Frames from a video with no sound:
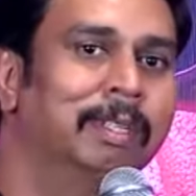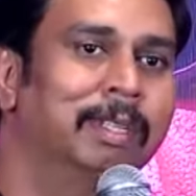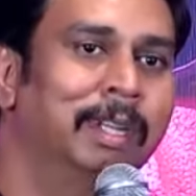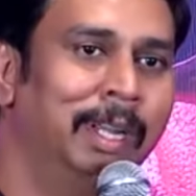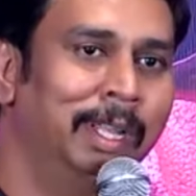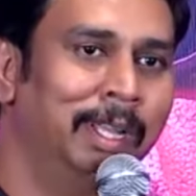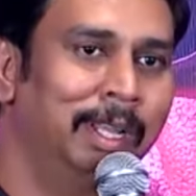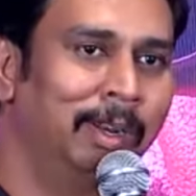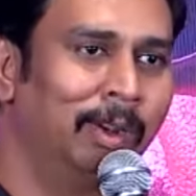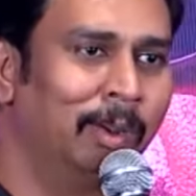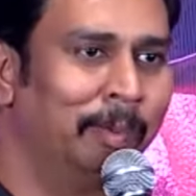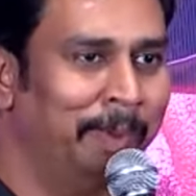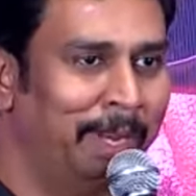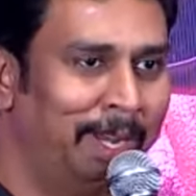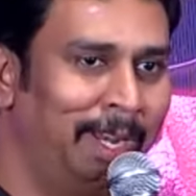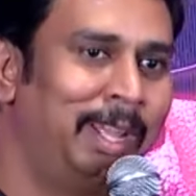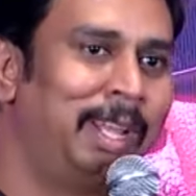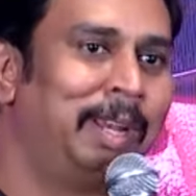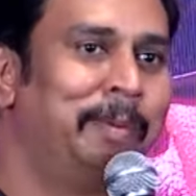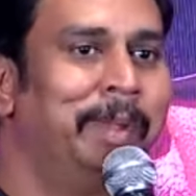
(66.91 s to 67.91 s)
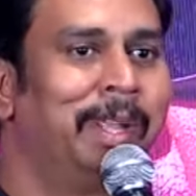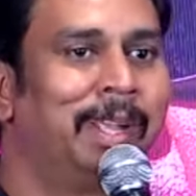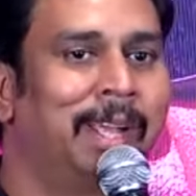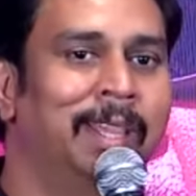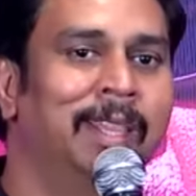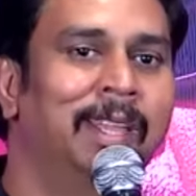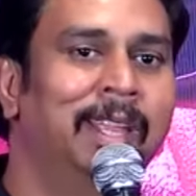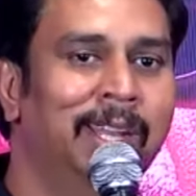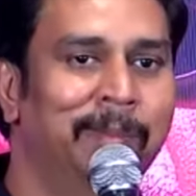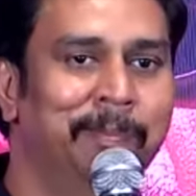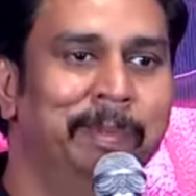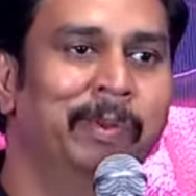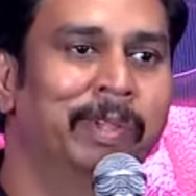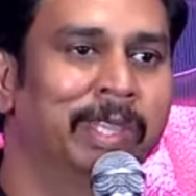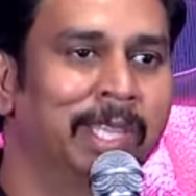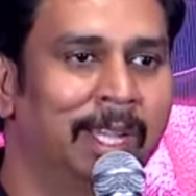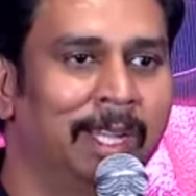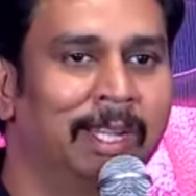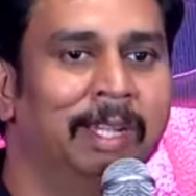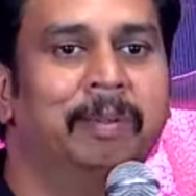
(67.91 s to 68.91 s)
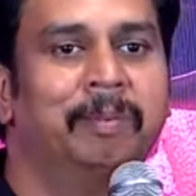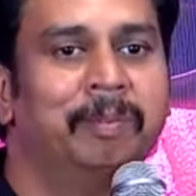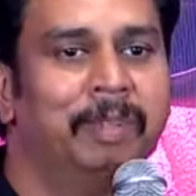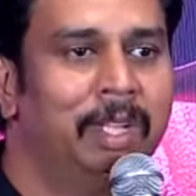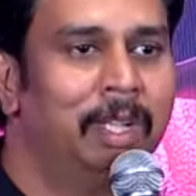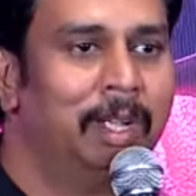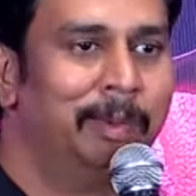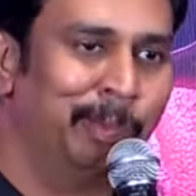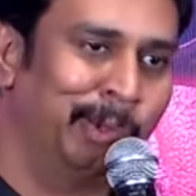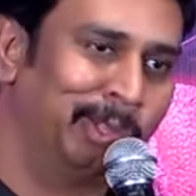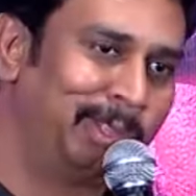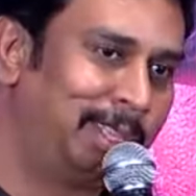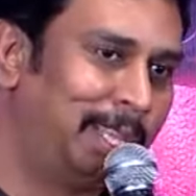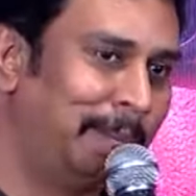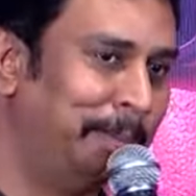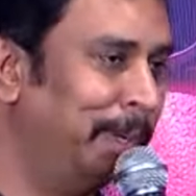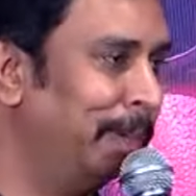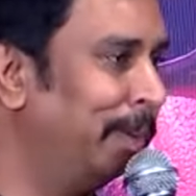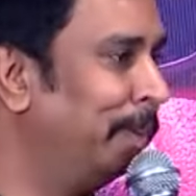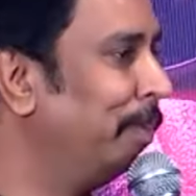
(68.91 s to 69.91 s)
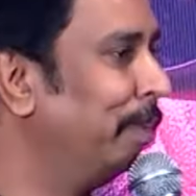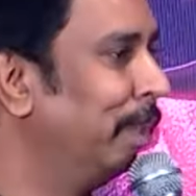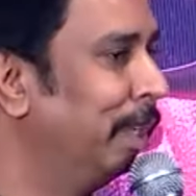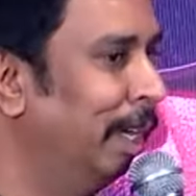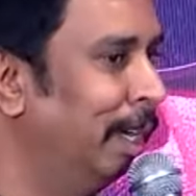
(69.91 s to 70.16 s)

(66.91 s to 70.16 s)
நடிகர்களும் எல்லாருமே கதையை நம்பி வந்தாங்க மொத்த பேரும்